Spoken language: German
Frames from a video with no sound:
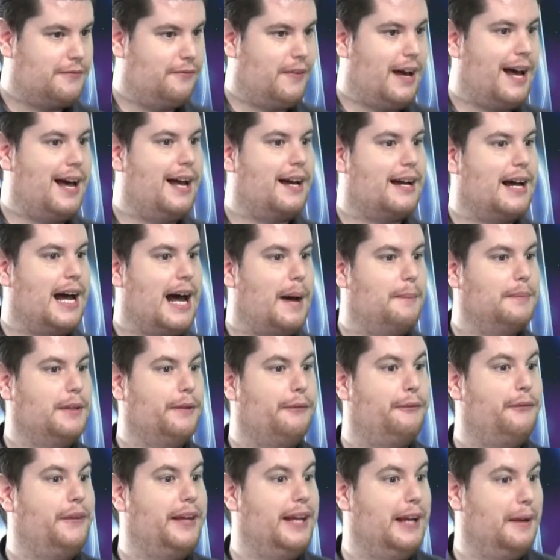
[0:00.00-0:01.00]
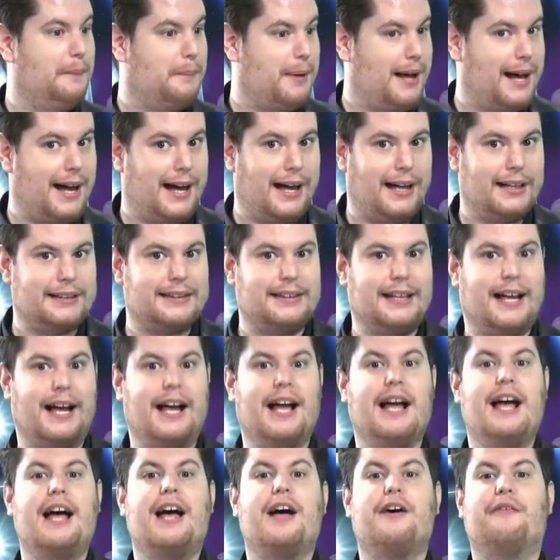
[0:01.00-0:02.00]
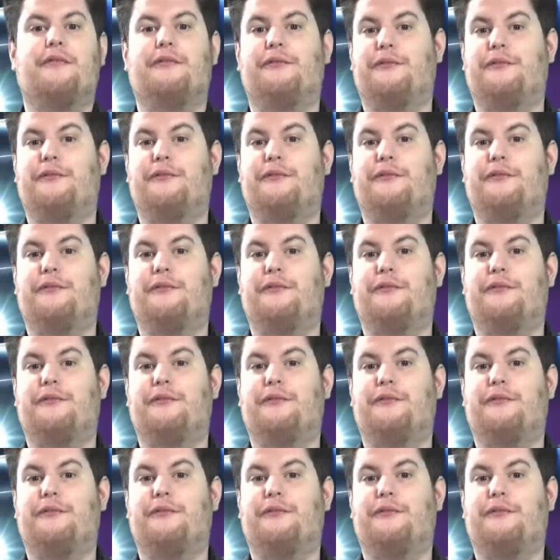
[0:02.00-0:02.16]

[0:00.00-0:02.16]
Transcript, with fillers: Waage haben die Ach, vielen die Partner. Flattert?